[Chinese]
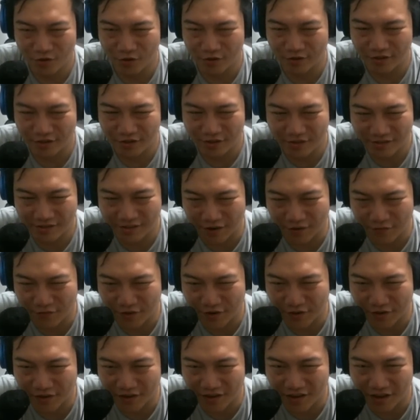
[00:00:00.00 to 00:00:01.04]
为三
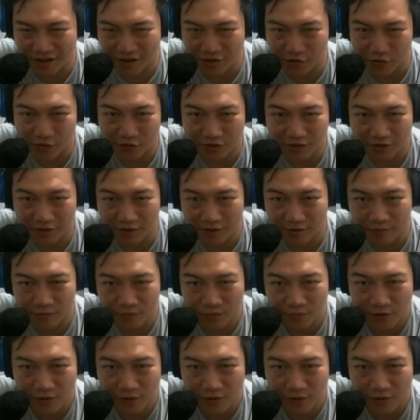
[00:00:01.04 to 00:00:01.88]
费能量的关系。